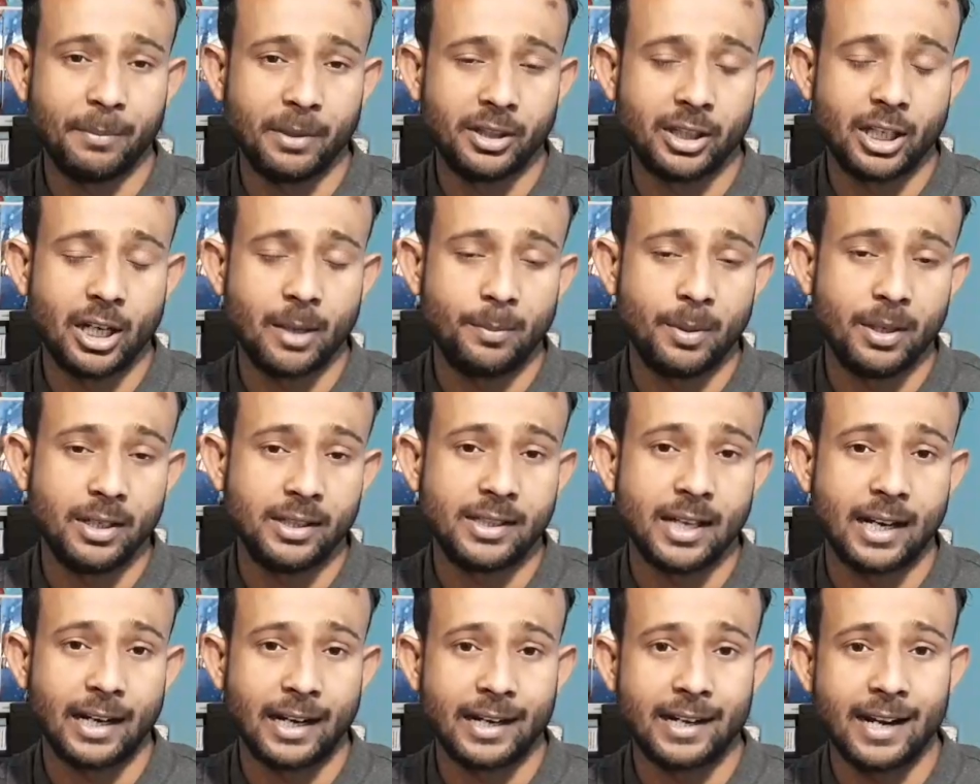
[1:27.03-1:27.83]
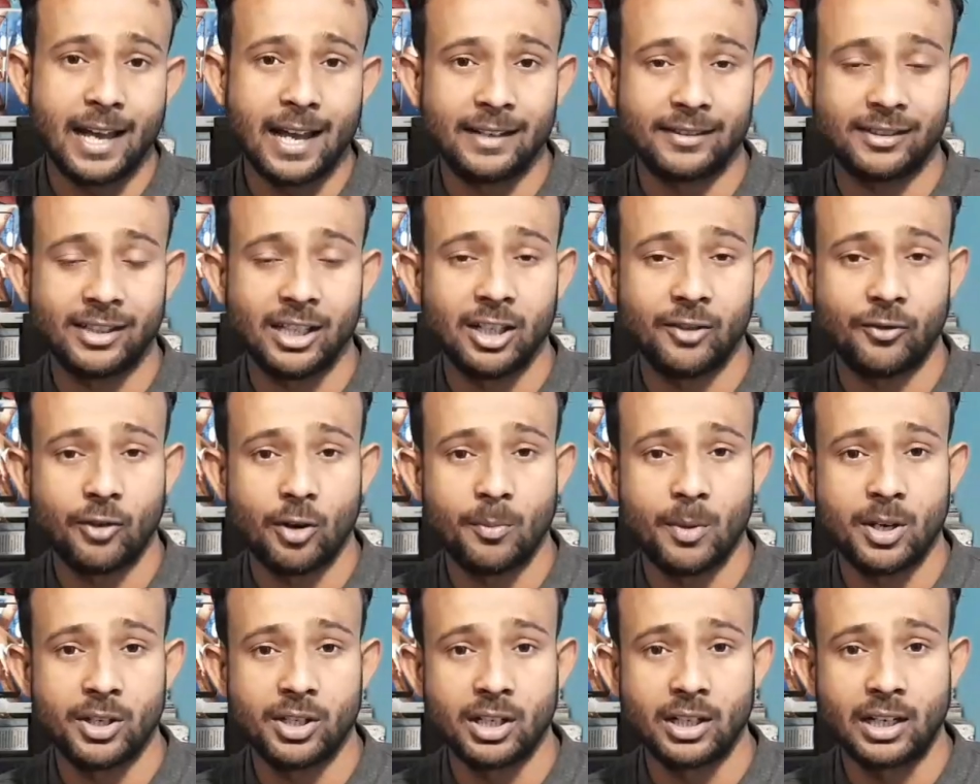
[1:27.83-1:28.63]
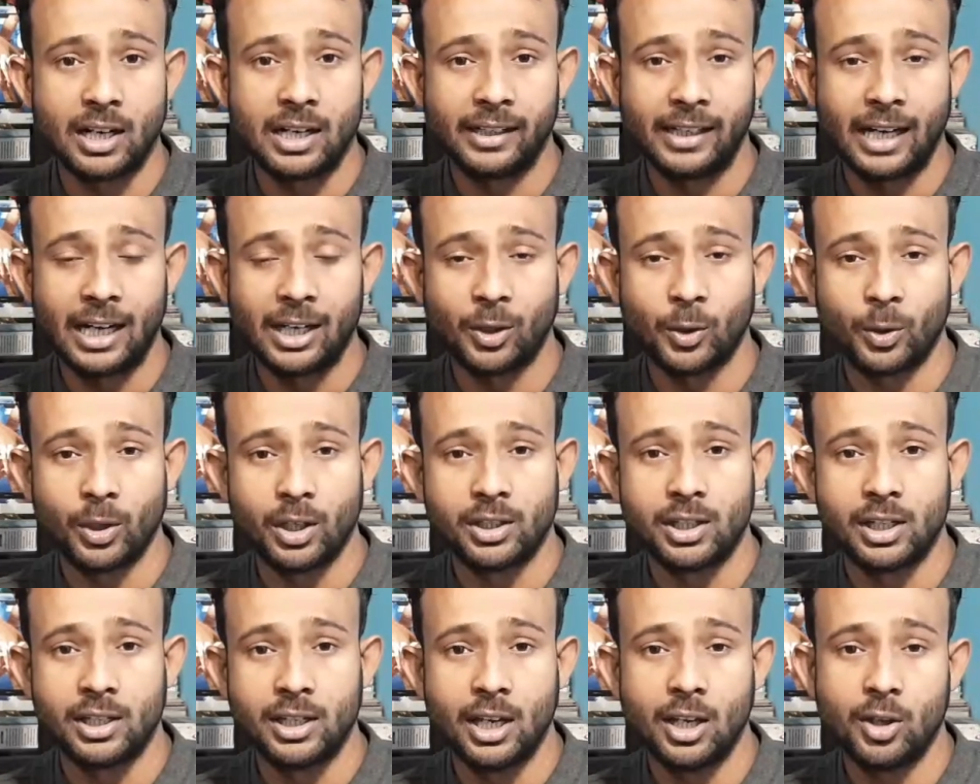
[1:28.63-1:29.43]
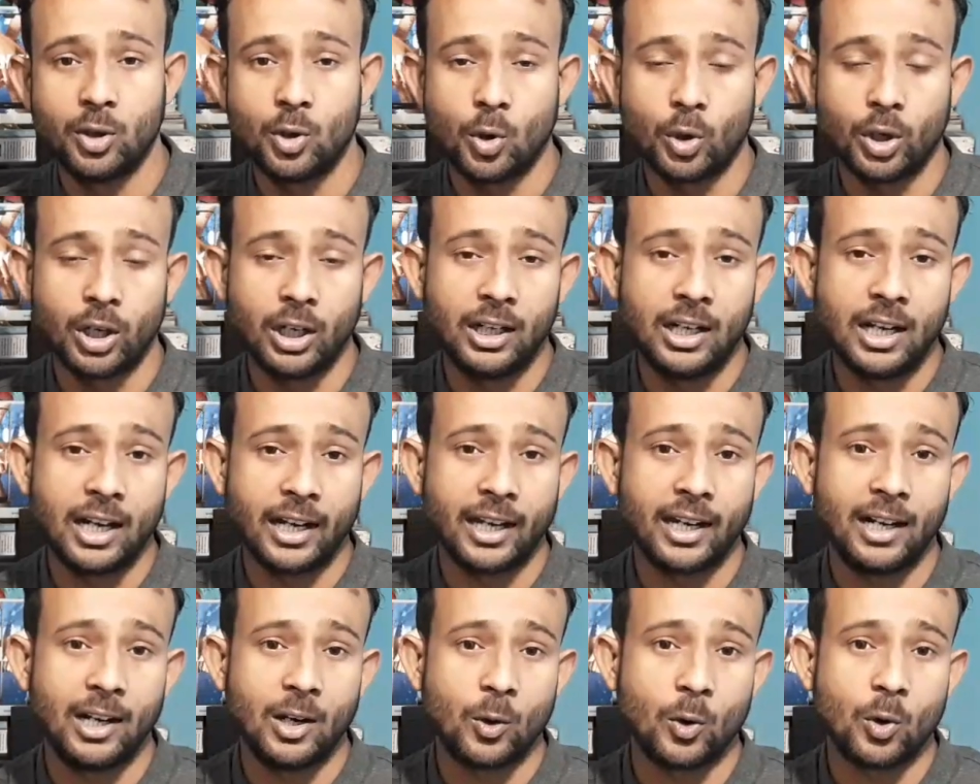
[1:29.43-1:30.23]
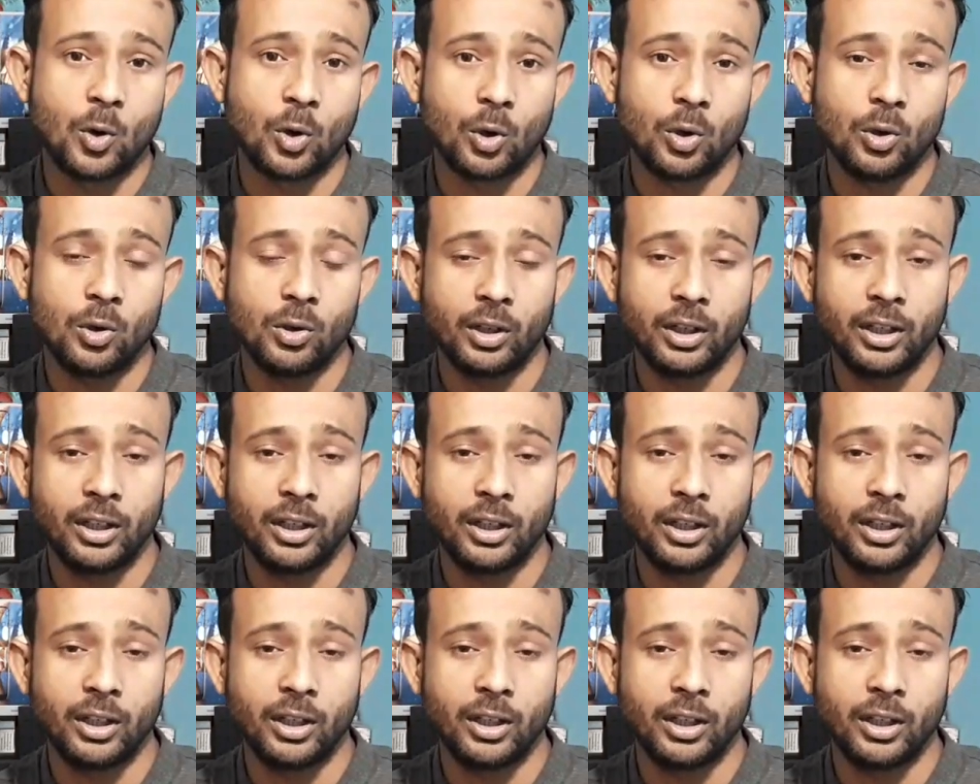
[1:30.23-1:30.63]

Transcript: पंद्रह बीस सेकंड ऐसे इन्फॉर्मेशन कंटेंट होना चाहिए जो कि लगे लोगों को